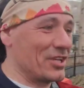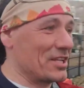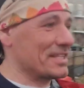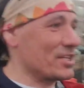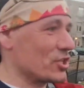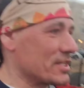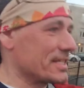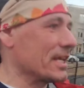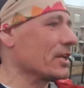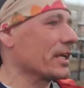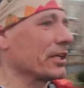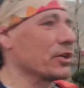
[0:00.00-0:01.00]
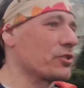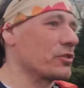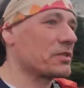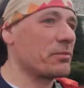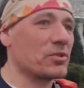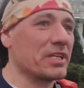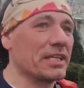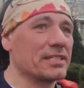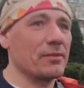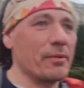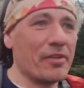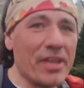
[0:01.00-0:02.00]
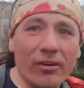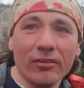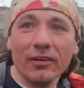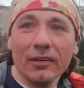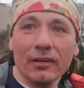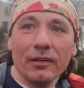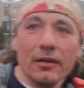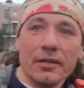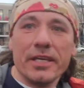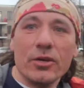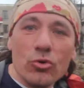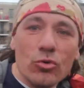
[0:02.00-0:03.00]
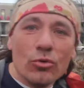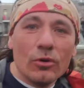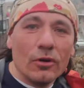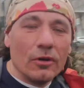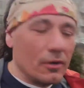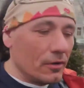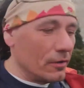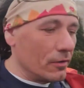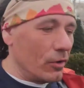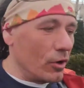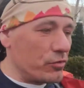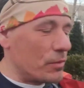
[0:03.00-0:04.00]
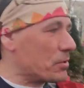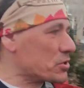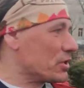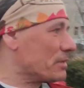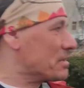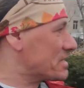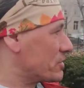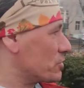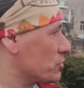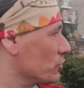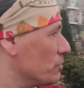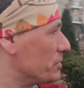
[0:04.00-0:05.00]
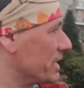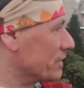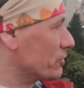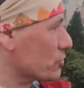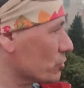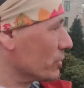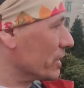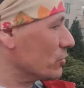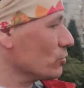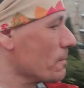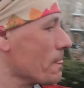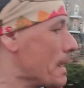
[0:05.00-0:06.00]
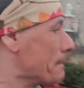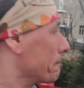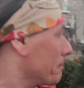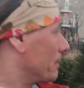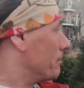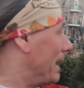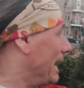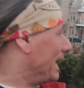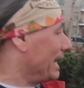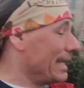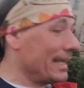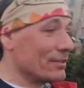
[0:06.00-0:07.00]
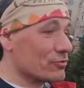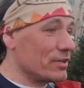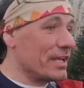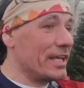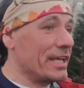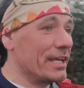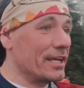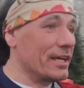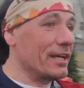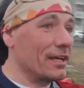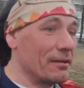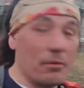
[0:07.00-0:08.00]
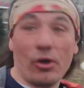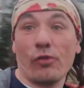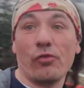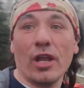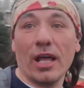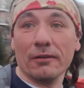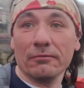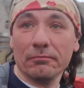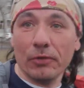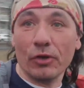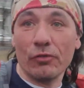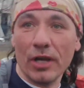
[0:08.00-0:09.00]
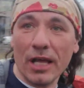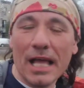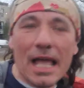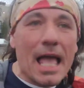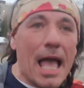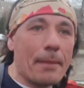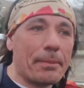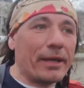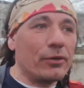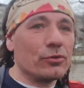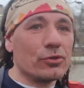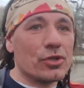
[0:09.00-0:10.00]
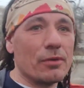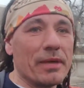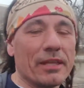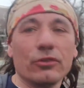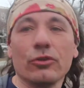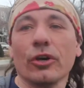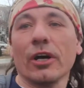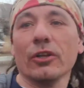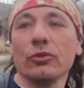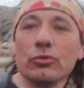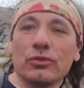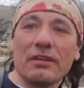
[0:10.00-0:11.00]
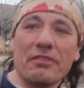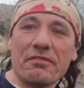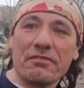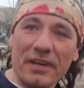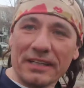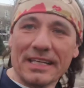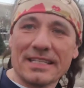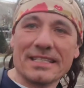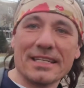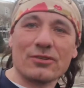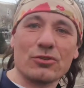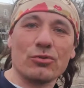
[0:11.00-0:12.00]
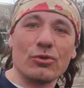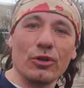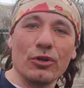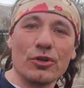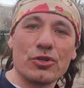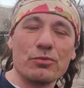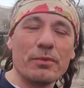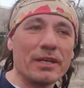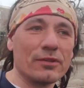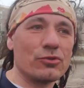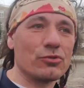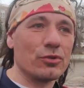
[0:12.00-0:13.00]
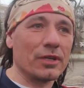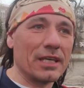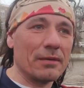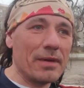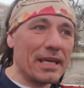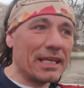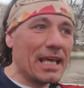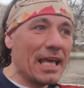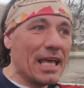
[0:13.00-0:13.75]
Je sais, je sais, il y en a quelques-uns qui se posent des questions. Mais ben voyons, il est où? On le voit pas sur les médias sociaux depuis quelques jours et tout. Ben, je voulais... Euh, me revoilà, me revoilà. Après une semaine de rando tout à fait fantastique sur le chemin du Québec.